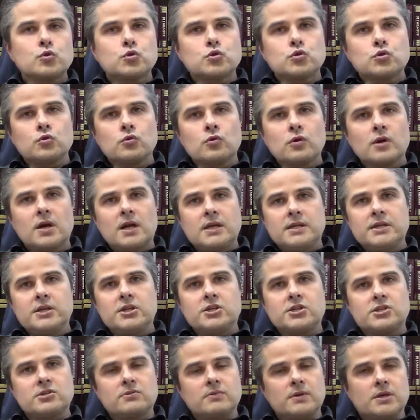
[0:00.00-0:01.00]
что
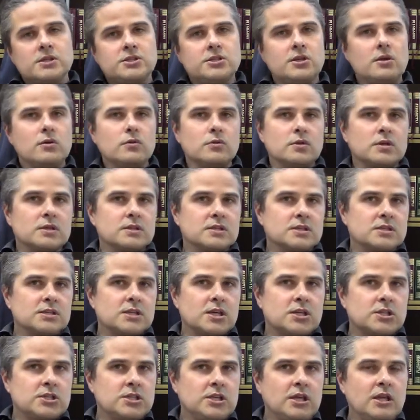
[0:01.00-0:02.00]
количество зеленых
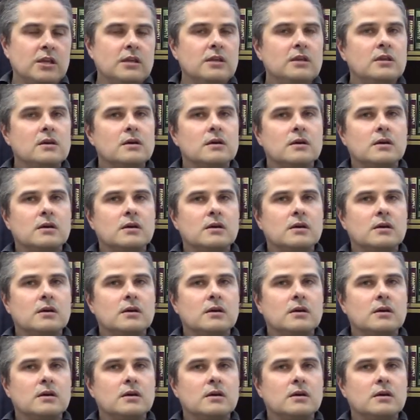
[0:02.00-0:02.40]
насаждений,